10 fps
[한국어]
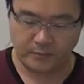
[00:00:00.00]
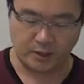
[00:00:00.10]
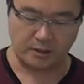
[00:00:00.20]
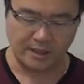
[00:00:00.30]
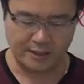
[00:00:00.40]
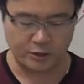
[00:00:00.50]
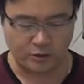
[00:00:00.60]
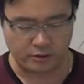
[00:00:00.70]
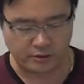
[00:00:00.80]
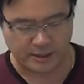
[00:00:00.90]
이런
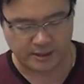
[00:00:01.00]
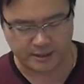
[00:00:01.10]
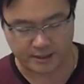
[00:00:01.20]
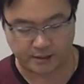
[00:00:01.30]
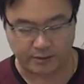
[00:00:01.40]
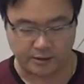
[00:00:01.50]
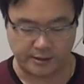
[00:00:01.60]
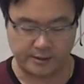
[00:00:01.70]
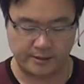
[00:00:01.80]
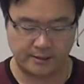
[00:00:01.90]
종류의
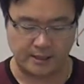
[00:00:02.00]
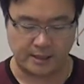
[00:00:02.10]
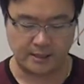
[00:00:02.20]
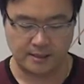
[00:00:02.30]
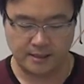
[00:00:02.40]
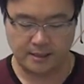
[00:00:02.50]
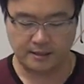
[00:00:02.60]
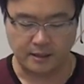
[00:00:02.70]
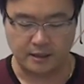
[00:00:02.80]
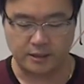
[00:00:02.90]
성은
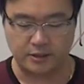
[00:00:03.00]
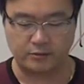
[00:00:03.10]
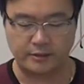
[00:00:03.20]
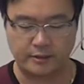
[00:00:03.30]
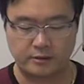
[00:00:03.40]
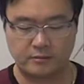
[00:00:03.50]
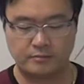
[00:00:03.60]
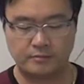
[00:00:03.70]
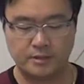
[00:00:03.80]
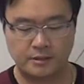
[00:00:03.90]
당신으로
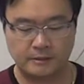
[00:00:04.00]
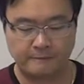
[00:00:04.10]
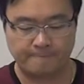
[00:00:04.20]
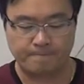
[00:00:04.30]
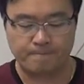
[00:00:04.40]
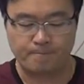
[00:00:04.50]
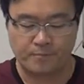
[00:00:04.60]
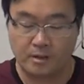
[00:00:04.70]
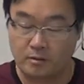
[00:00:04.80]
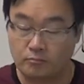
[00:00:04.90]
하여금
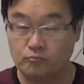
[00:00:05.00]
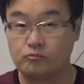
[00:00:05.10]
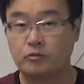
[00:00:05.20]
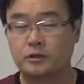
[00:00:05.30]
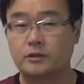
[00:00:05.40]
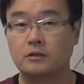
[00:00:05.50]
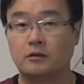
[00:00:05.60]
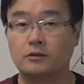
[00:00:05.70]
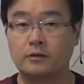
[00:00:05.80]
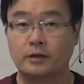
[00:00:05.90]

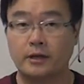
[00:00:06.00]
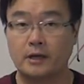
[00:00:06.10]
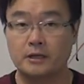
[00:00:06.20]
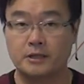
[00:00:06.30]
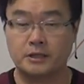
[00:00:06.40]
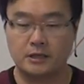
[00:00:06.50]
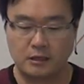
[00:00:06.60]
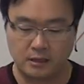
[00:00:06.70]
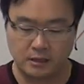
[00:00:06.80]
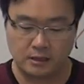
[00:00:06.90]
무엇을 어떻게 해야
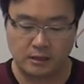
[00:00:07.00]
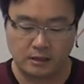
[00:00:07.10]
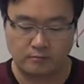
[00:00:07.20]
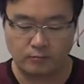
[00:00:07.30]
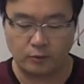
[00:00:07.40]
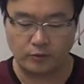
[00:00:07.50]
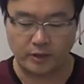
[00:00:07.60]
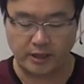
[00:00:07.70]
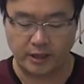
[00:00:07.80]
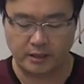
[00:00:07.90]
할지
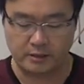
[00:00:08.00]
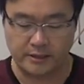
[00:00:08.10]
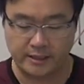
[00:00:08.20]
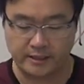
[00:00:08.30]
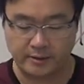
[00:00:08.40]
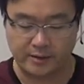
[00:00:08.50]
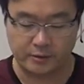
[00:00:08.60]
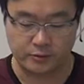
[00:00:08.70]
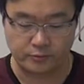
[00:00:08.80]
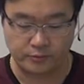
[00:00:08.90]
모르게 의아하게
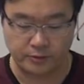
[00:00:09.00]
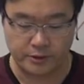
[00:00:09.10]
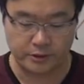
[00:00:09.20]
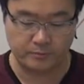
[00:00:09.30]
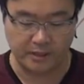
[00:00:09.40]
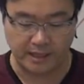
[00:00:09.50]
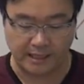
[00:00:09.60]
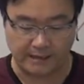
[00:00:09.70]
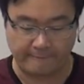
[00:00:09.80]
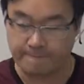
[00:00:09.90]
만들 수도
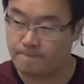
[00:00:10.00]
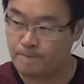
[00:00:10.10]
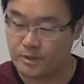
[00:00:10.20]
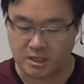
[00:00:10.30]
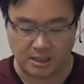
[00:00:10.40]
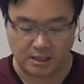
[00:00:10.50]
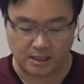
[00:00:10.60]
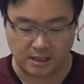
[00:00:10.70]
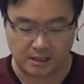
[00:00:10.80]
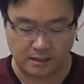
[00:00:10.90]
있습니다.
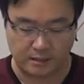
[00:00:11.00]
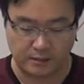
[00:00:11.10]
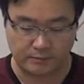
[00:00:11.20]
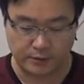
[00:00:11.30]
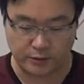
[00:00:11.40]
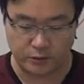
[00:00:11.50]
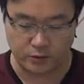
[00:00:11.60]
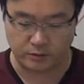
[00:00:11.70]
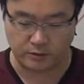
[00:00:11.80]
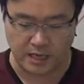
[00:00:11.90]
자,
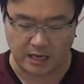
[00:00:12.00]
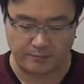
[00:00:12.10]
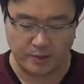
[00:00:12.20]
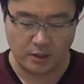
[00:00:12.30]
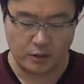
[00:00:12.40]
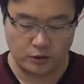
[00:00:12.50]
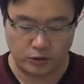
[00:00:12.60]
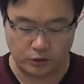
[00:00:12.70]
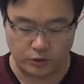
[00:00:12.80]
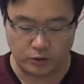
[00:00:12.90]
하셨죠? 그 다음,
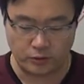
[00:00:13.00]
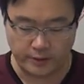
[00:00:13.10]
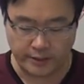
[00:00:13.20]
should you